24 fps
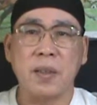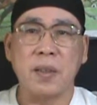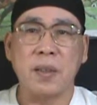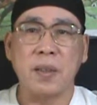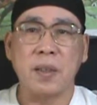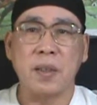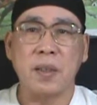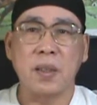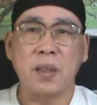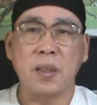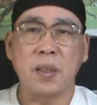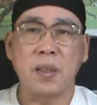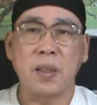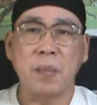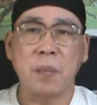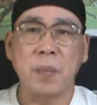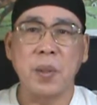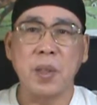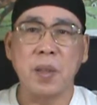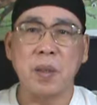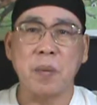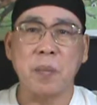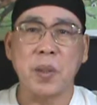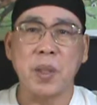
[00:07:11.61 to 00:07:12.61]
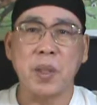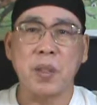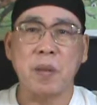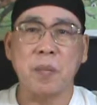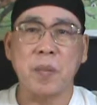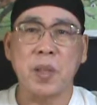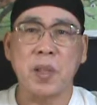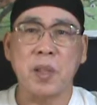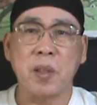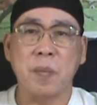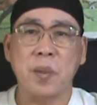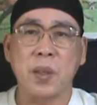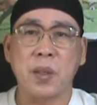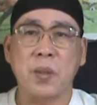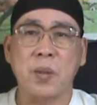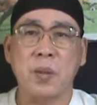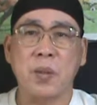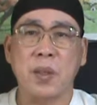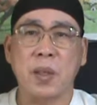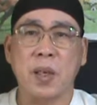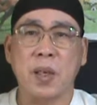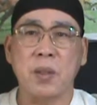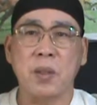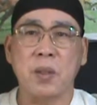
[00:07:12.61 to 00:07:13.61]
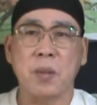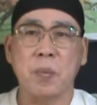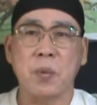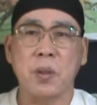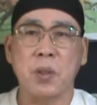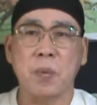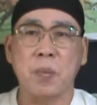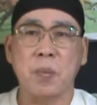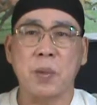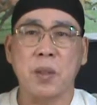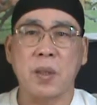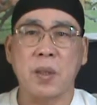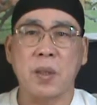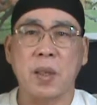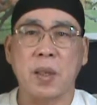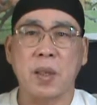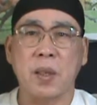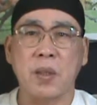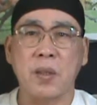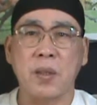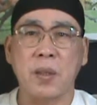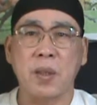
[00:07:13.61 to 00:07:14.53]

那个没有没有什么基本功，然后就就不得了了，